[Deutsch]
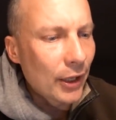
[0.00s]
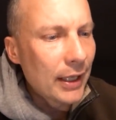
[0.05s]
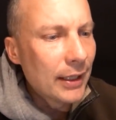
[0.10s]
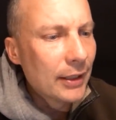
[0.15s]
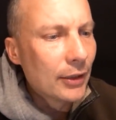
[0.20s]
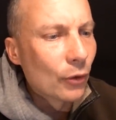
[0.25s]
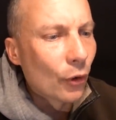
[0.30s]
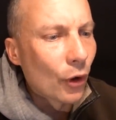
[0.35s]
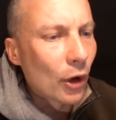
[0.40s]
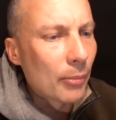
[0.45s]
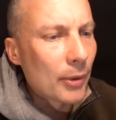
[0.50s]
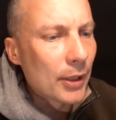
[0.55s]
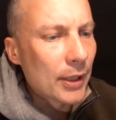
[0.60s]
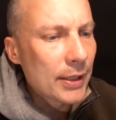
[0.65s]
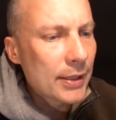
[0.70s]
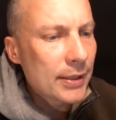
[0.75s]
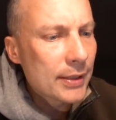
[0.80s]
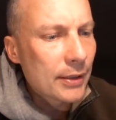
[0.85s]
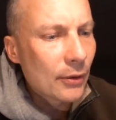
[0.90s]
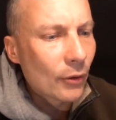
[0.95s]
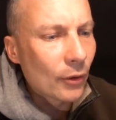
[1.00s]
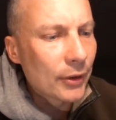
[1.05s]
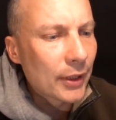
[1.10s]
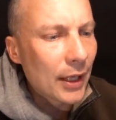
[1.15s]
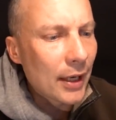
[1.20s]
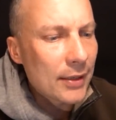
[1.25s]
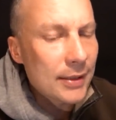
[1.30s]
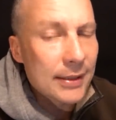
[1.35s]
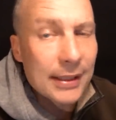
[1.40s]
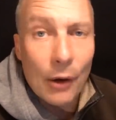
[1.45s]
Innenräume ist. Und
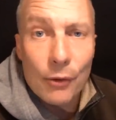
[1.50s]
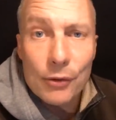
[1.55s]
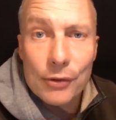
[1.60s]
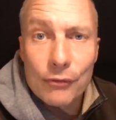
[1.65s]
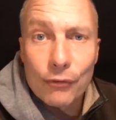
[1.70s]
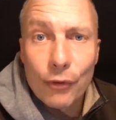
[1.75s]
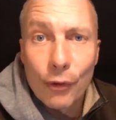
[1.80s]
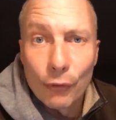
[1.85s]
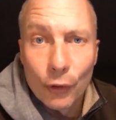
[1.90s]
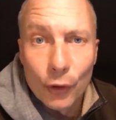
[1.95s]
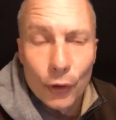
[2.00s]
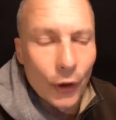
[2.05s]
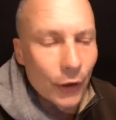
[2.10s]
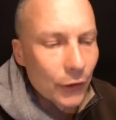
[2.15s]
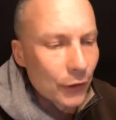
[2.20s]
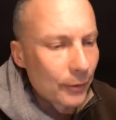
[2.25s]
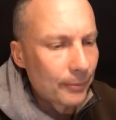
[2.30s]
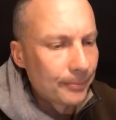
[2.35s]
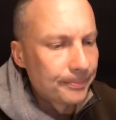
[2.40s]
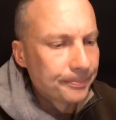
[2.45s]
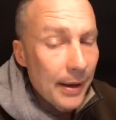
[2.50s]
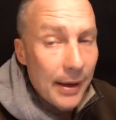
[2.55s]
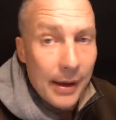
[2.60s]
der ist 1500.